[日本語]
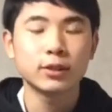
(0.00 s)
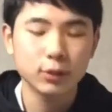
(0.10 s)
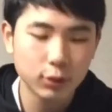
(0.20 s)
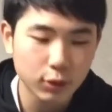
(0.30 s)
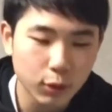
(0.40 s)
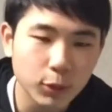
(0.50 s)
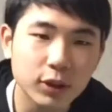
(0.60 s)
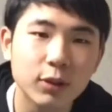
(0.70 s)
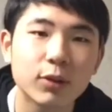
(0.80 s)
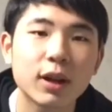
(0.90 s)
そう思っ
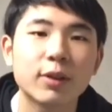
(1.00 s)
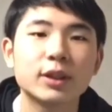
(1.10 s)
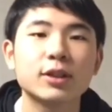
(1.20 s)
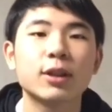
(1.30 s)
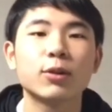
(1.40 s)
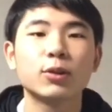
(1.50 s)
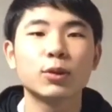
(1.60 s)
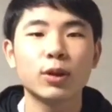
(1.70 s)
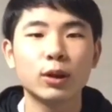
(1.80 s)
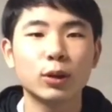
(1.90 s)
て今回私はこの
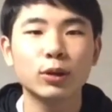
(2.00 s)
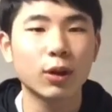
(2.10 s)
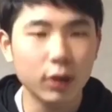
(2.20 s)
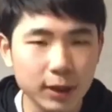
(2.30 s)
動画を撮ってお